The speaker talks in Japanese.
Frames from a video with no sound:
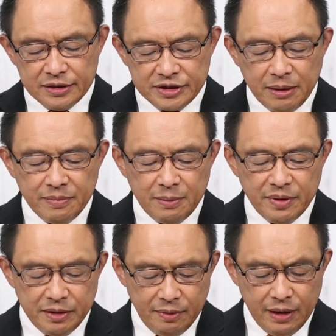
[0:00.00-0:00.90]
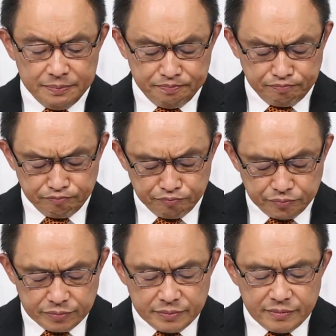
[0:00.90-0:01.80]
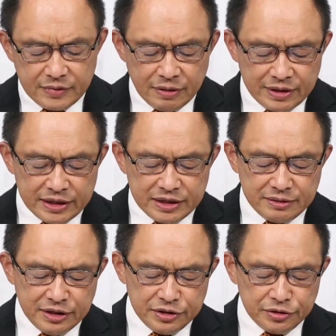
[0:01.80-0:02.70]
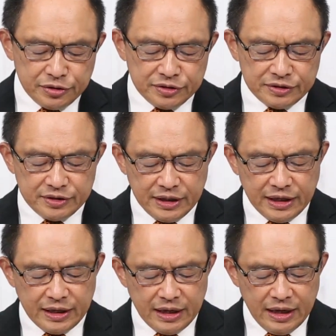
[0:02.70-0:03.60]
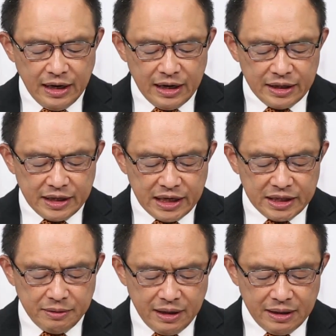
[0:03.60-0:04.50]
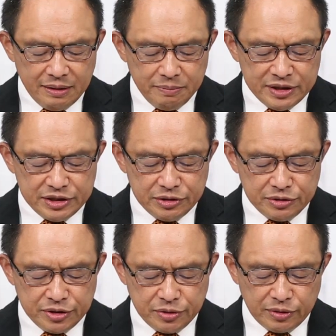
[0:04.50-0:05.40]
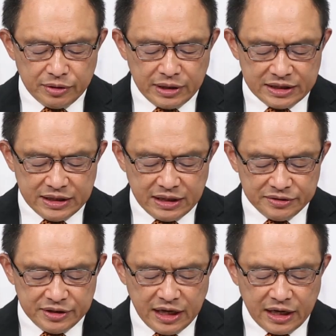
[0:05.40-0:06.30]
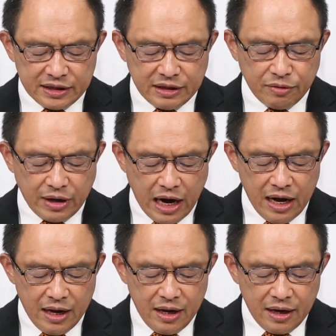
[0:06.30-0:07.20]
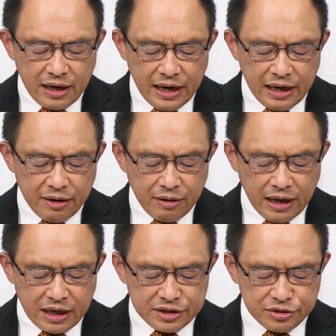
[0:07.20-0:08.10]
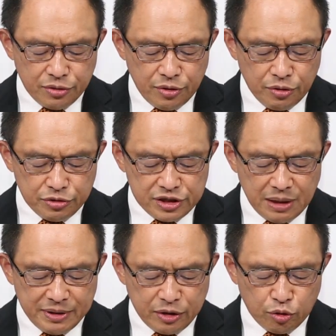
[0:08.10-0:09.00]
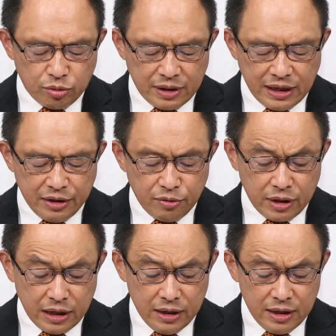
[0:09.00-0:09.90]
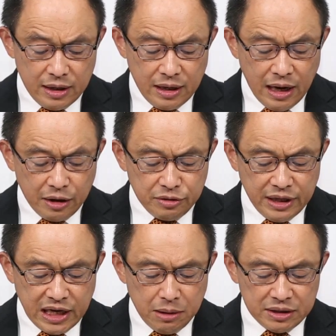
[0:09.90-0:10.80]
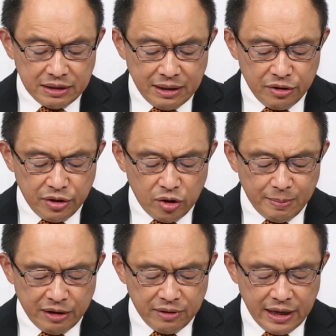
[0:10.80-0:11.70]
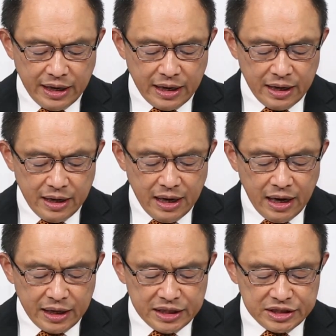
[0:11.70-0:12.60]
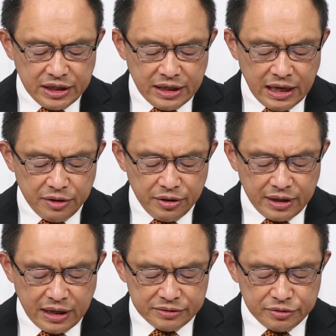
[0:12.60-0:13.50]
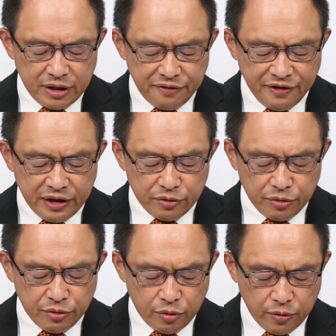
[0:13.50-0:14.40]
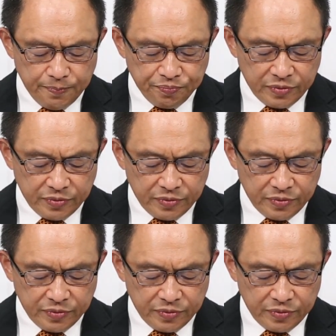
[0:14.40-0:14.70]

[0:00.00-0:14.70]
3番目には私たちは29節にあなた方は道行く人たちに尋ねなかったのか彼らの証をよく調べたことはないのか悪人が災いの日を免れ激しい怒りの日から連れ出されというのを